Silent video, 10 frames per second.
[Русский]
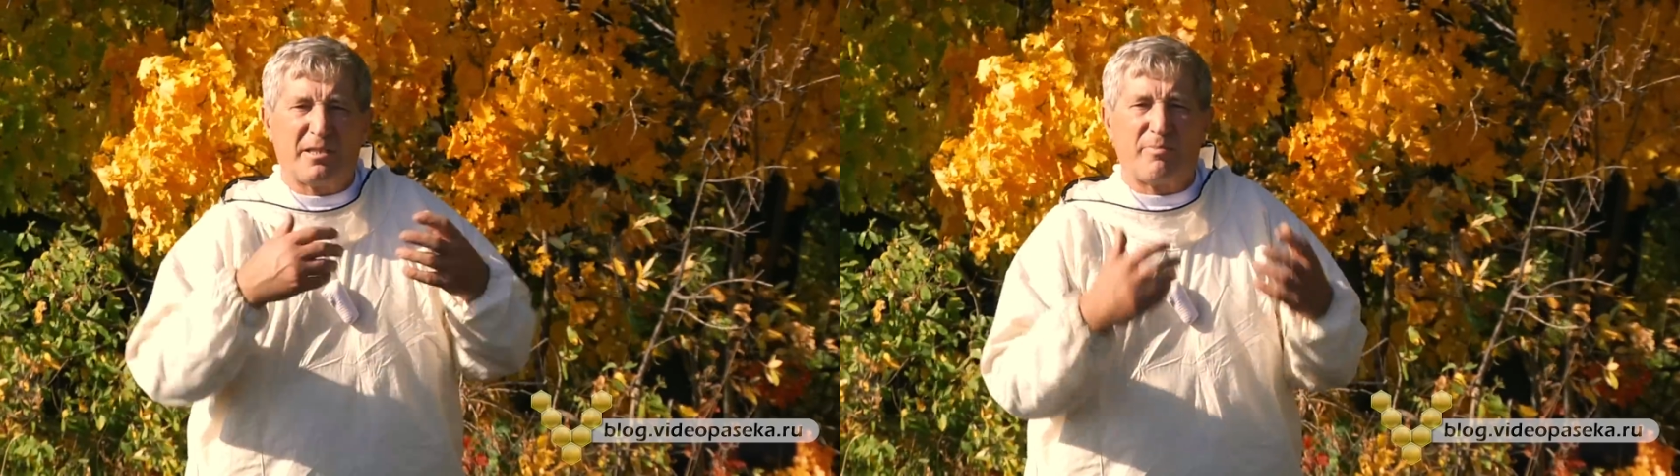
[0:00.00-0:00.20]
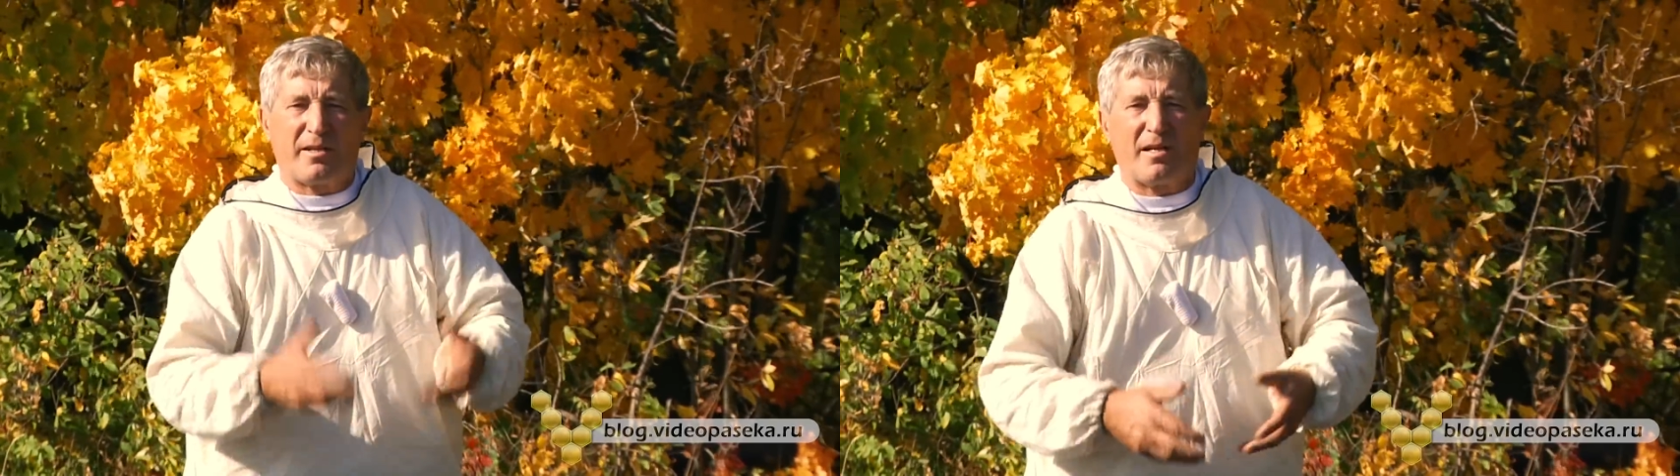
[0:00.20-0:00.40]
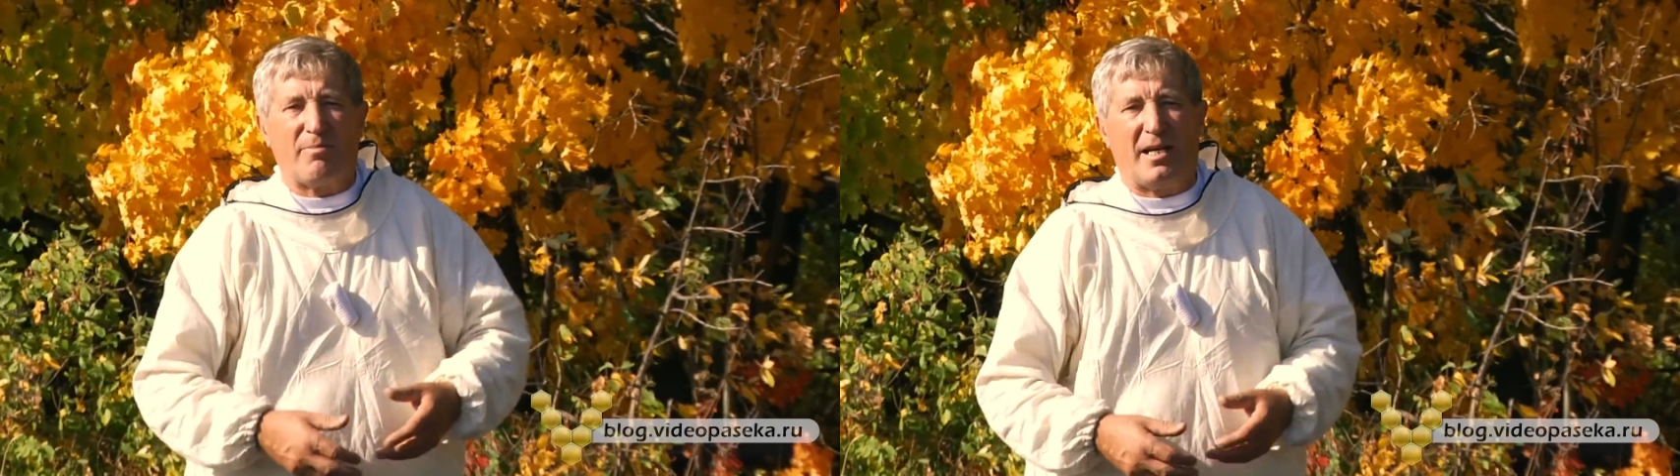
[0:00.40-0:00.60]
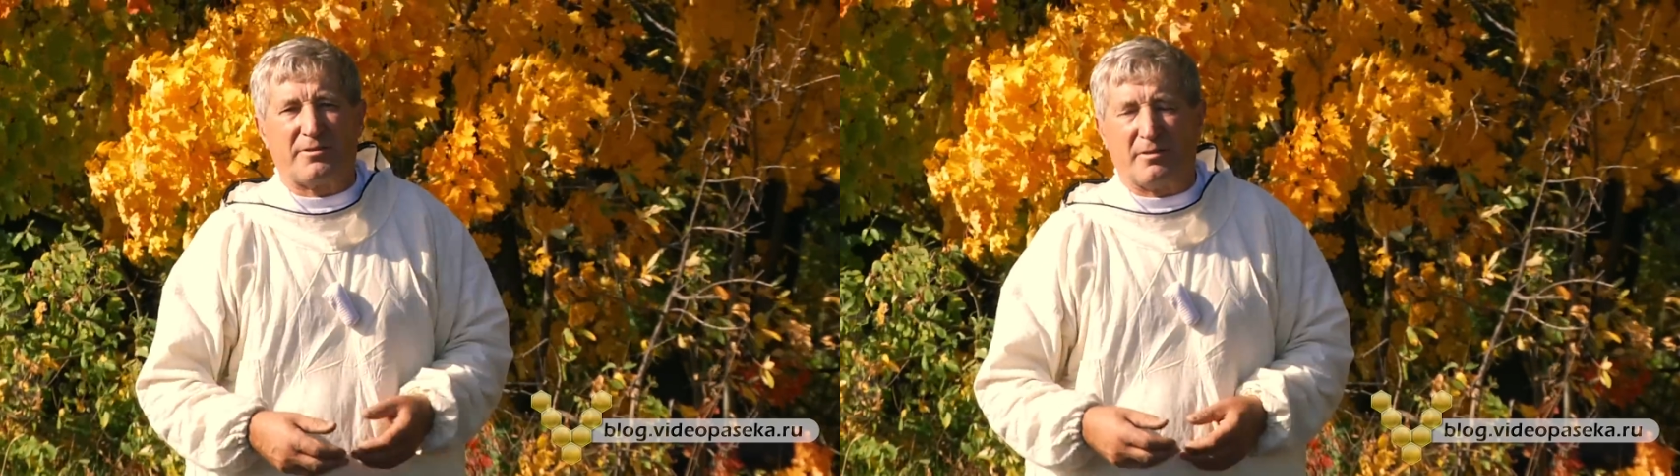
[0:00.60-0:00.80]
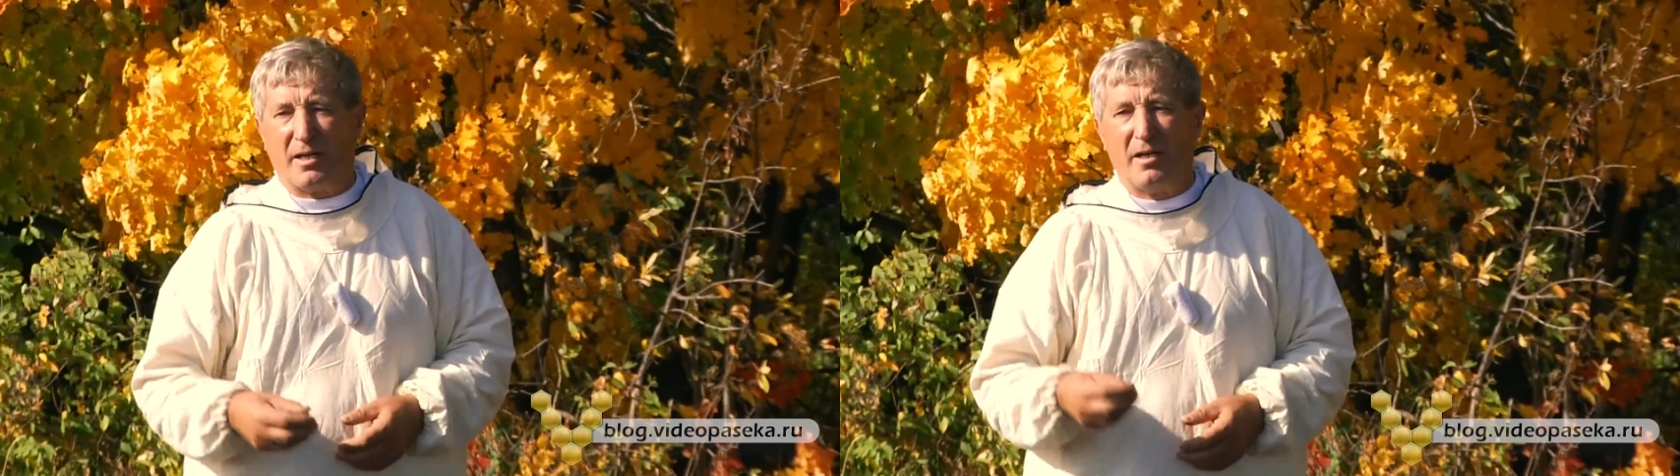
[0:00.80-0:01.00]

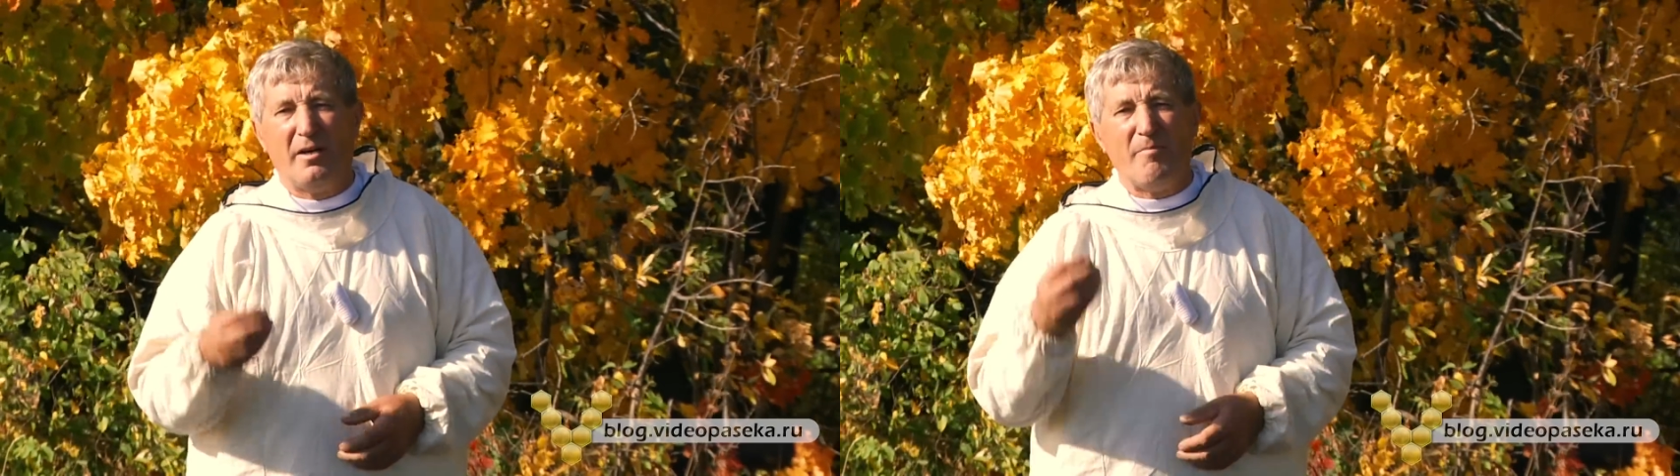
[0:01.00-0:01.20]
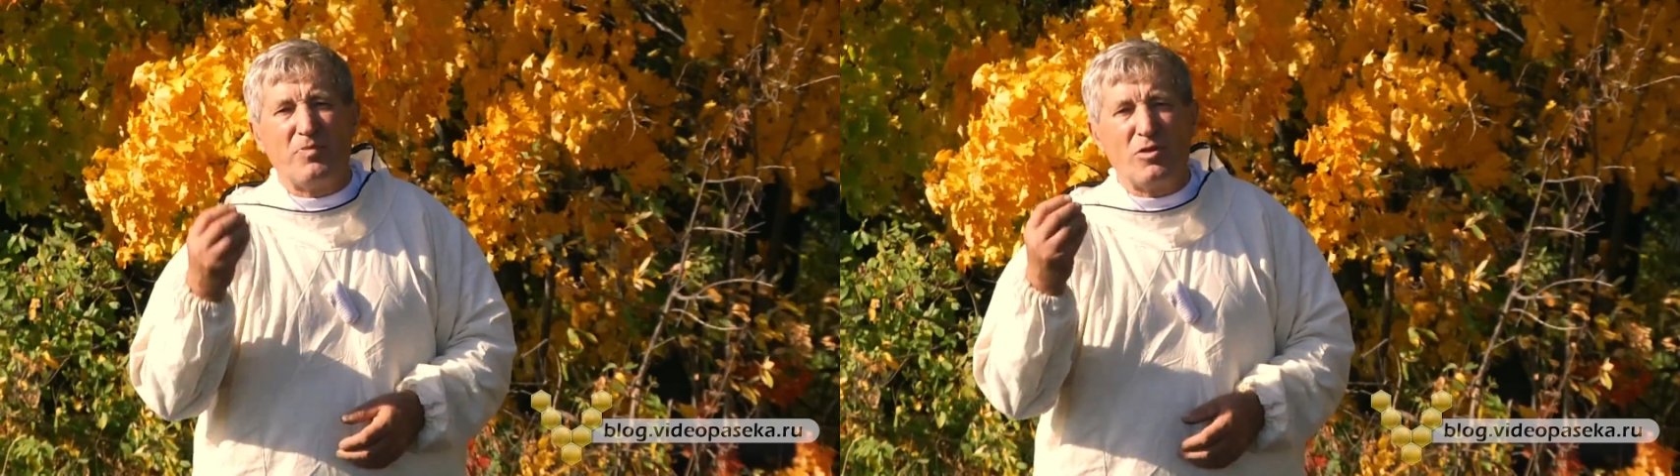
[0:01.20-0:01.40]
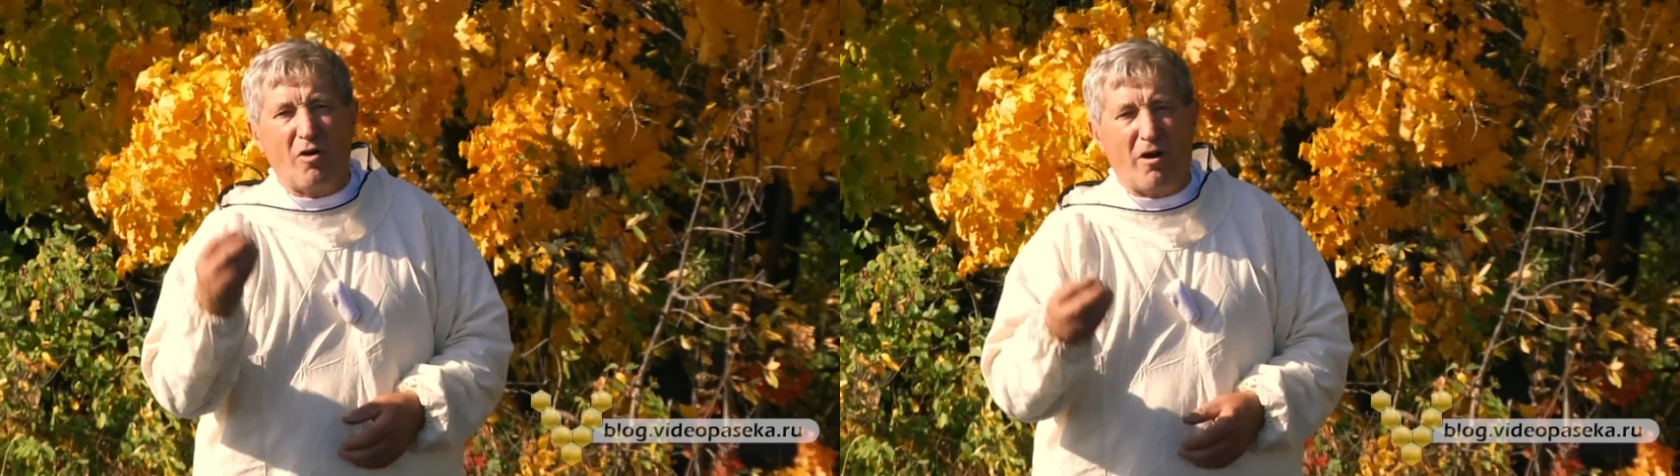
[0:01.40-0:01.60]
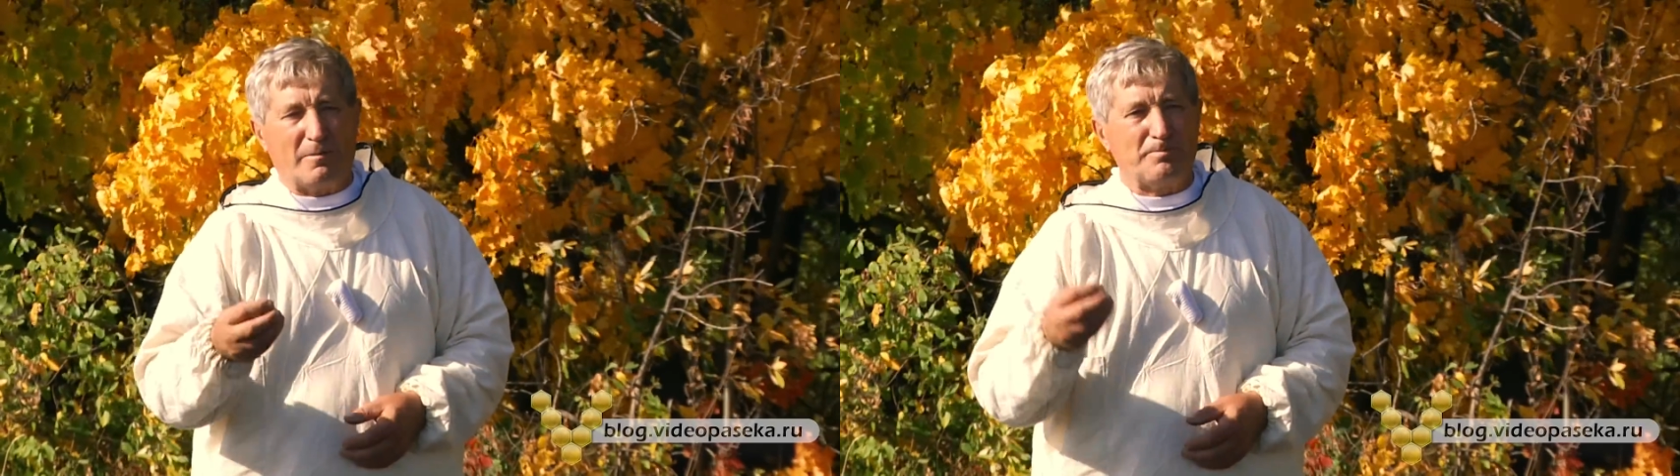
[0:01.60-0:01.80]
перерабатывает. Но